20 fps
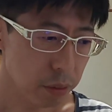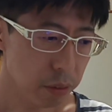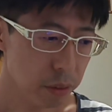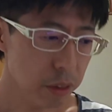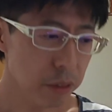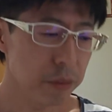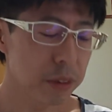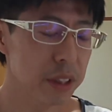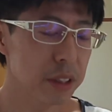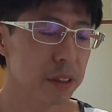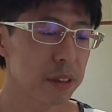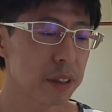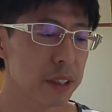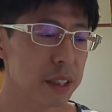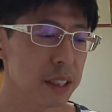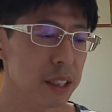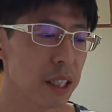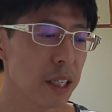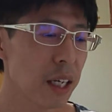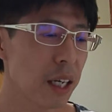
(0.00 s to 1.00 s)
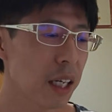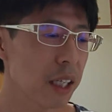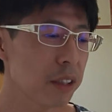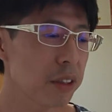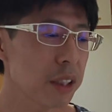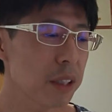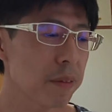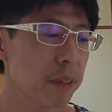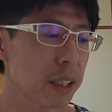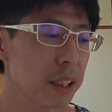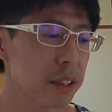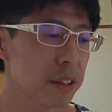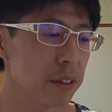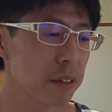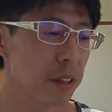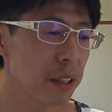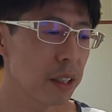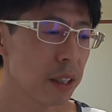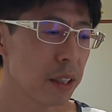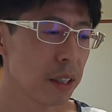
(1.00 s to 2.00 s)
ちょっともうごめんなさい。くしゃみが出そ
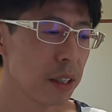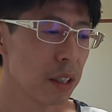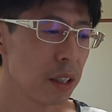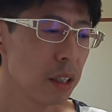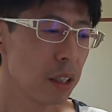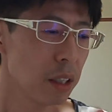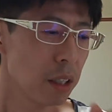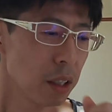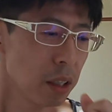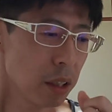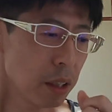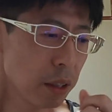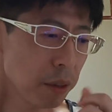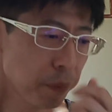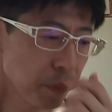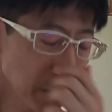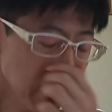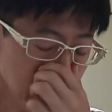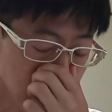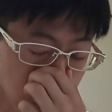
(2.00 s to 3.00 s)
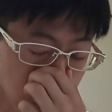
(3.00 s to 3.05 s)
うで。まあ